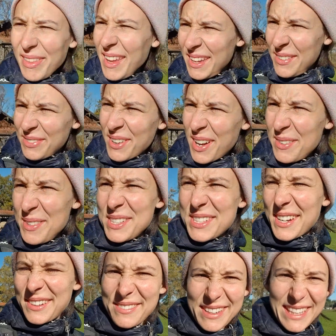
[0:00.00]
Ich freue mich
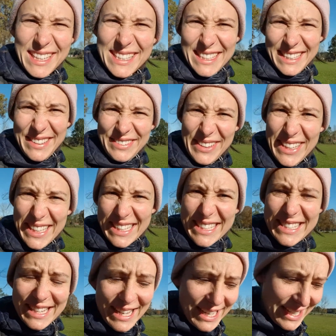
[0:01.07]
schon, wenn ich dich
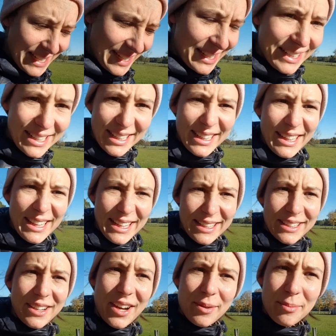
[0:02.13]
wiedersehe.
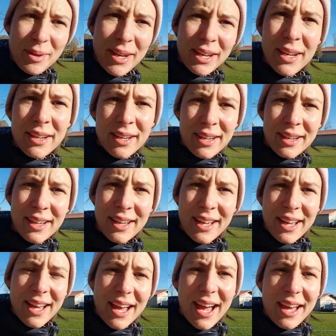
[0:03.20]
Ich komme
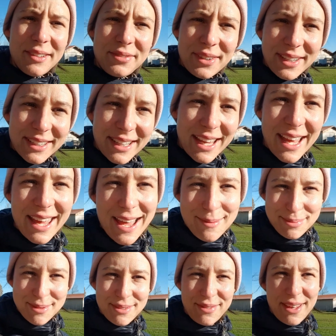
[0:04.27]
Anfang der
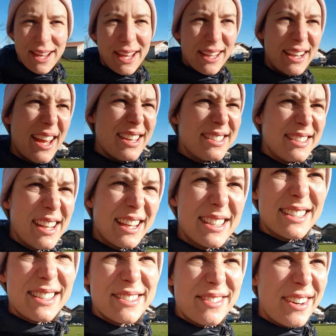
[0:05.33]
Herbstferien, also
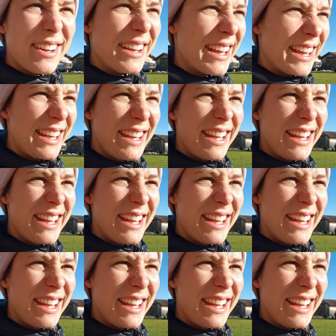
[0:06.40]
nächstes Wochenende.